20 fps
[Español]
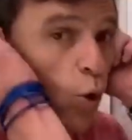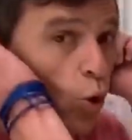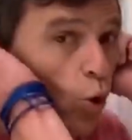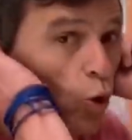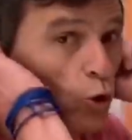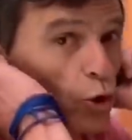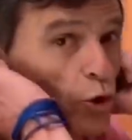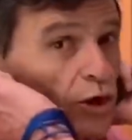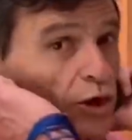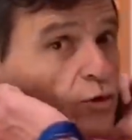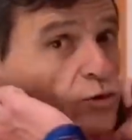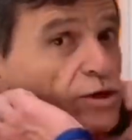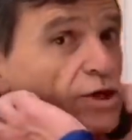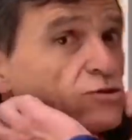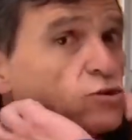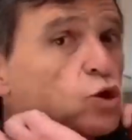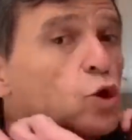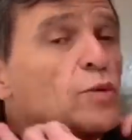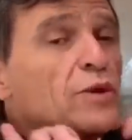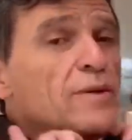Uno de los
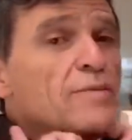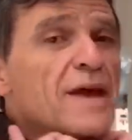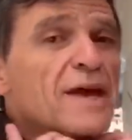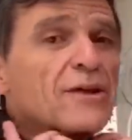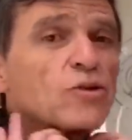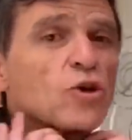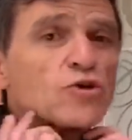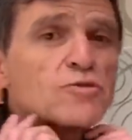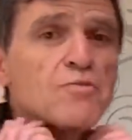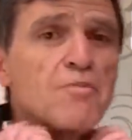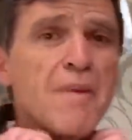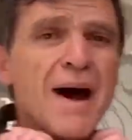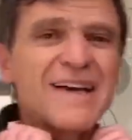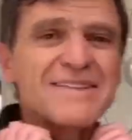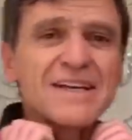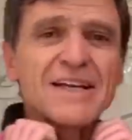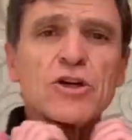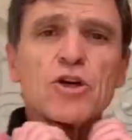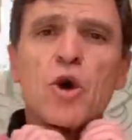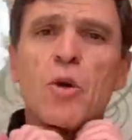descubrimientos
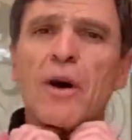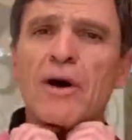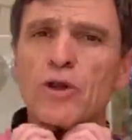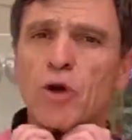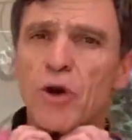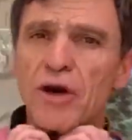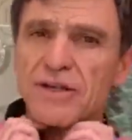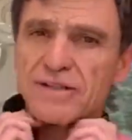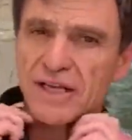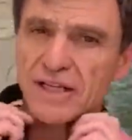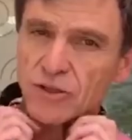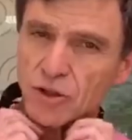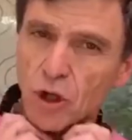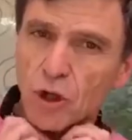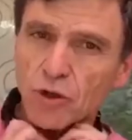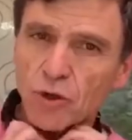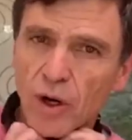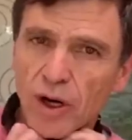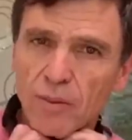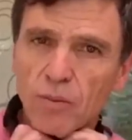más innovadores en
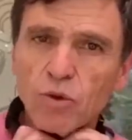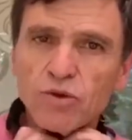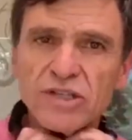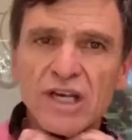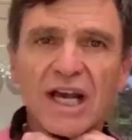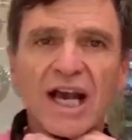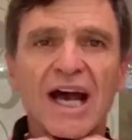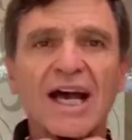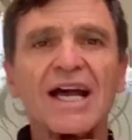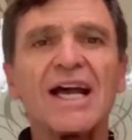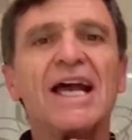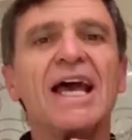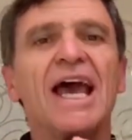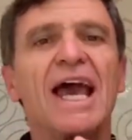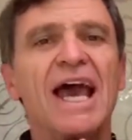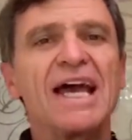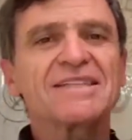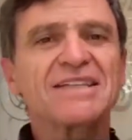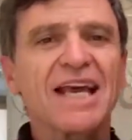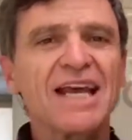torno a la música
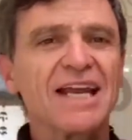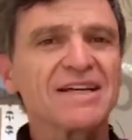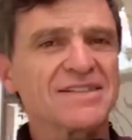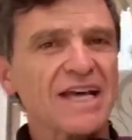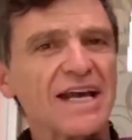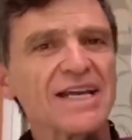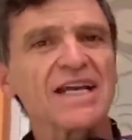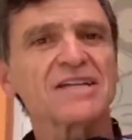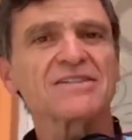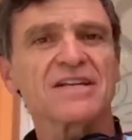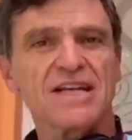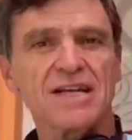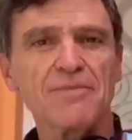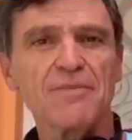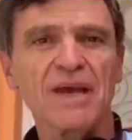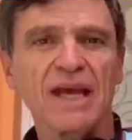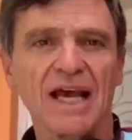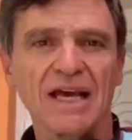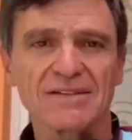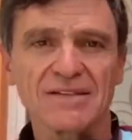es que las áreas
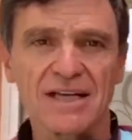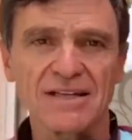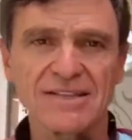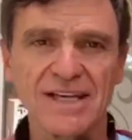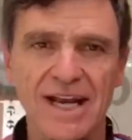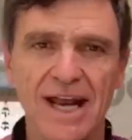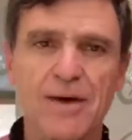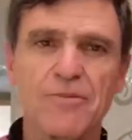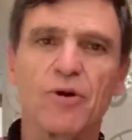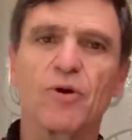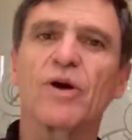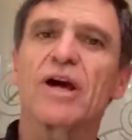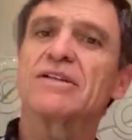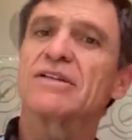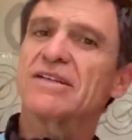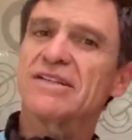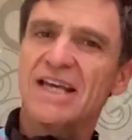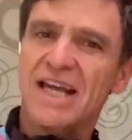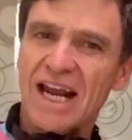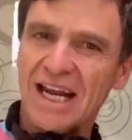límbicas del cerebro, es
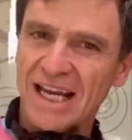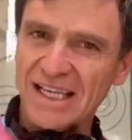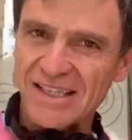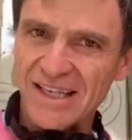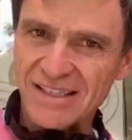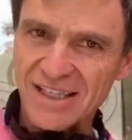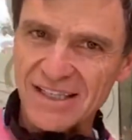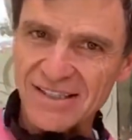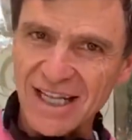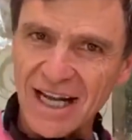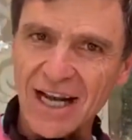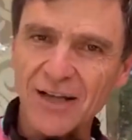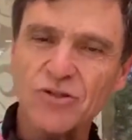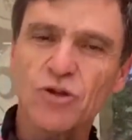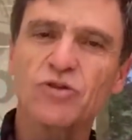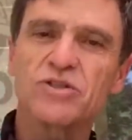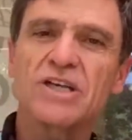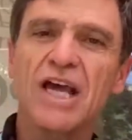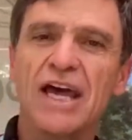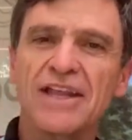decir, aquellas que están
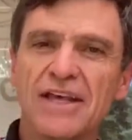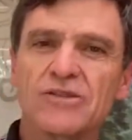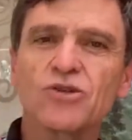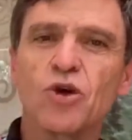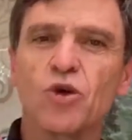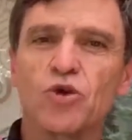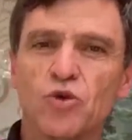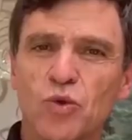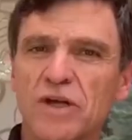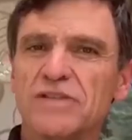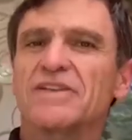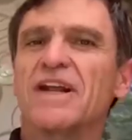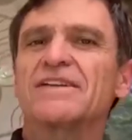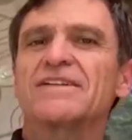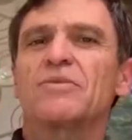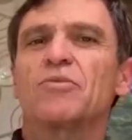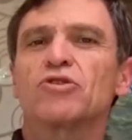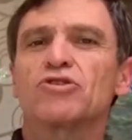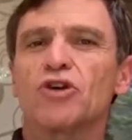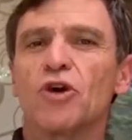asociadas con
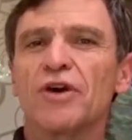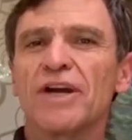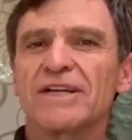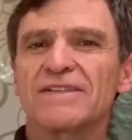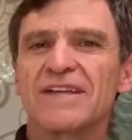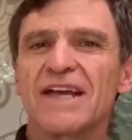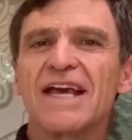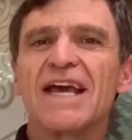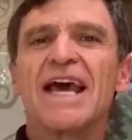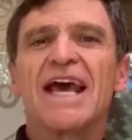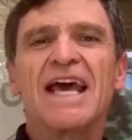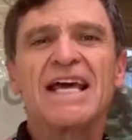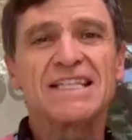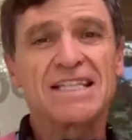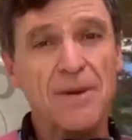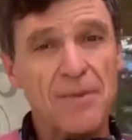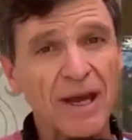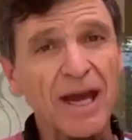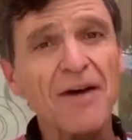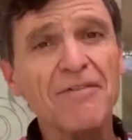nuestras emociones,
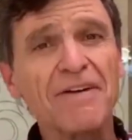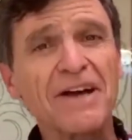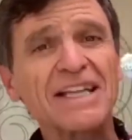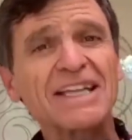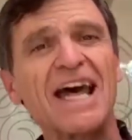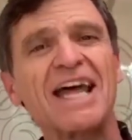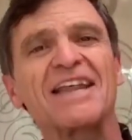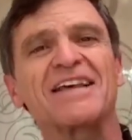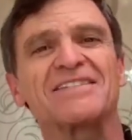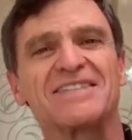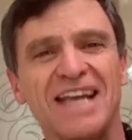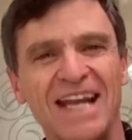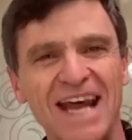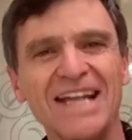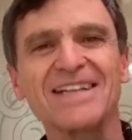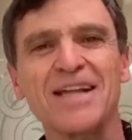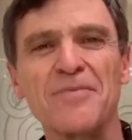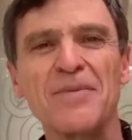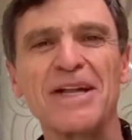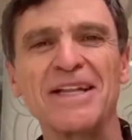se ven afectadas
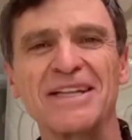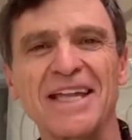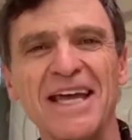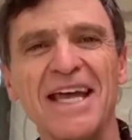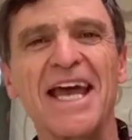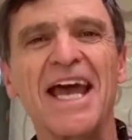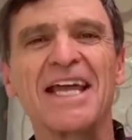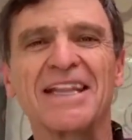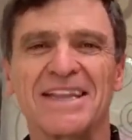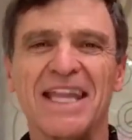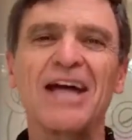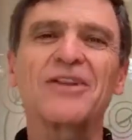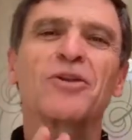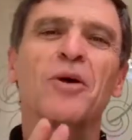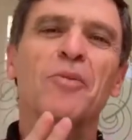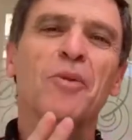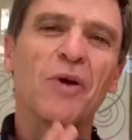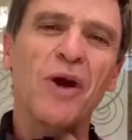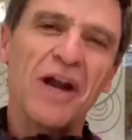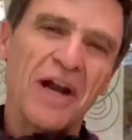directamente,
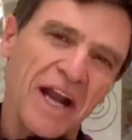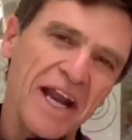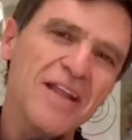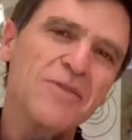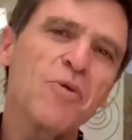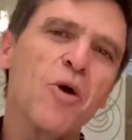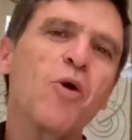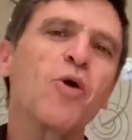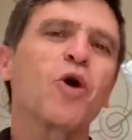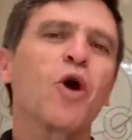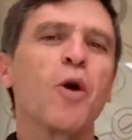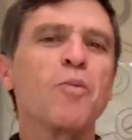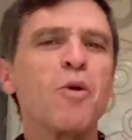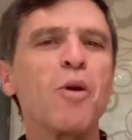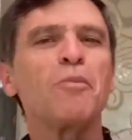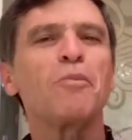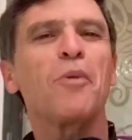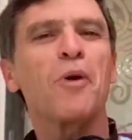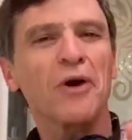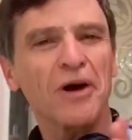tanto por el ritmo
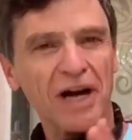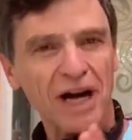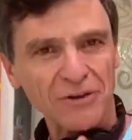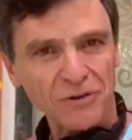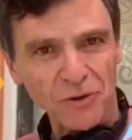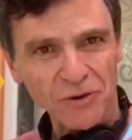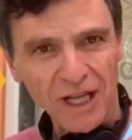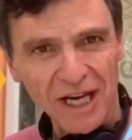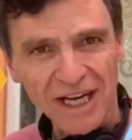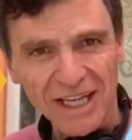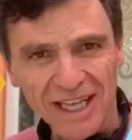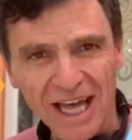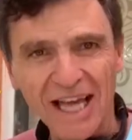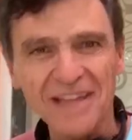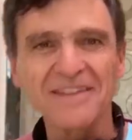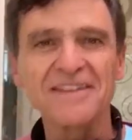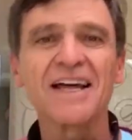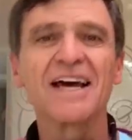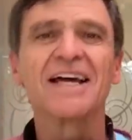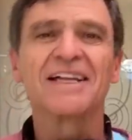como por la
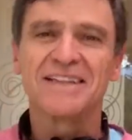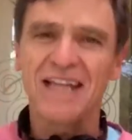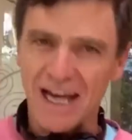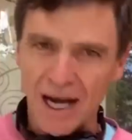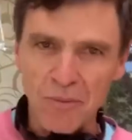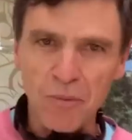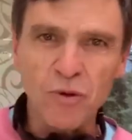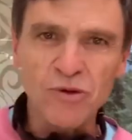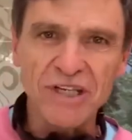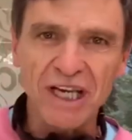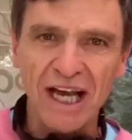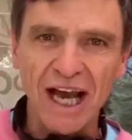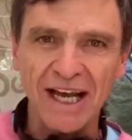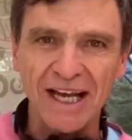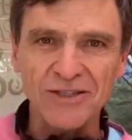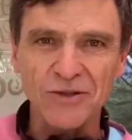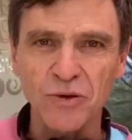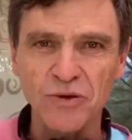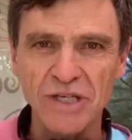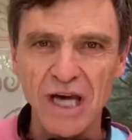tonalidad de la música
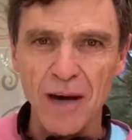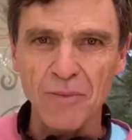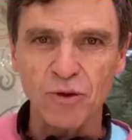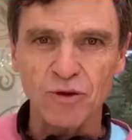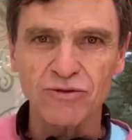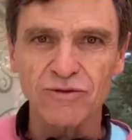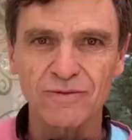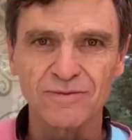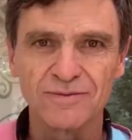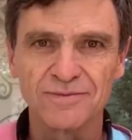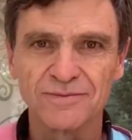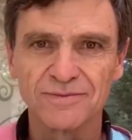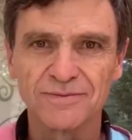que escuchamos.